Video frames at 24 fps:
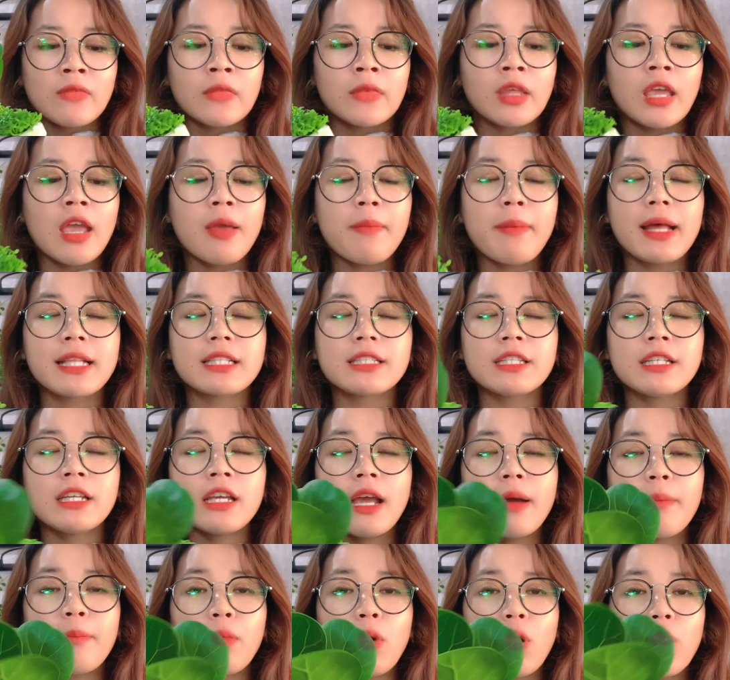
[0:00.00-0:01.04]
cây bàn
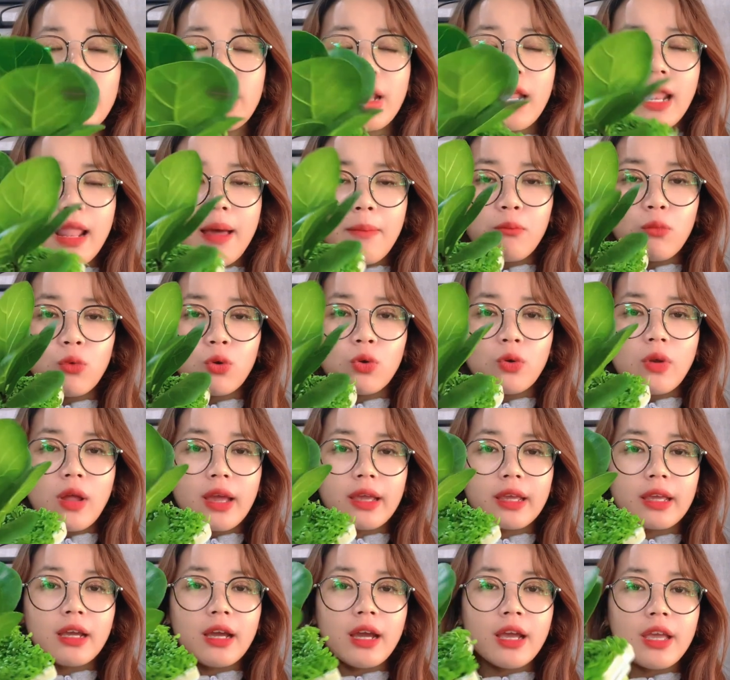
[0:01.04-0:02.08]
Singapore này là một
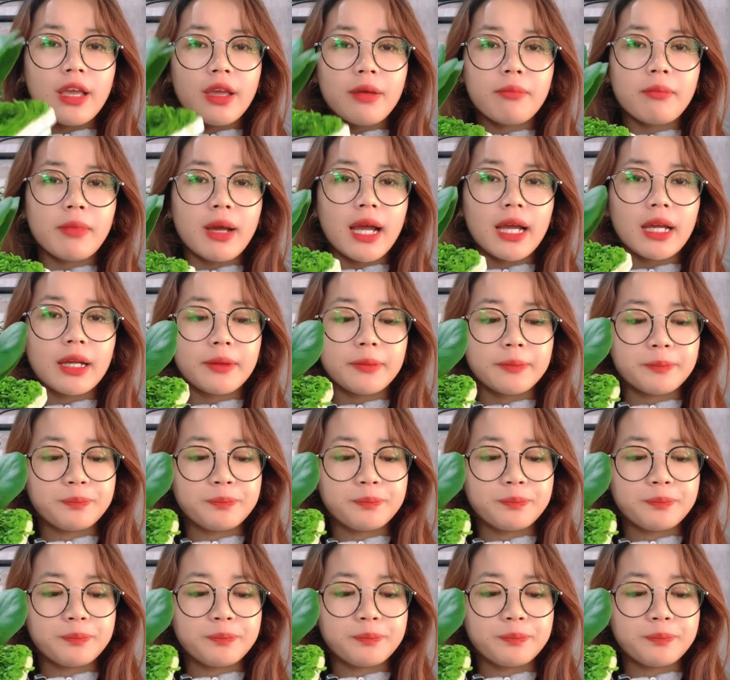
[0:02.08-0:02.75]
loài cây mà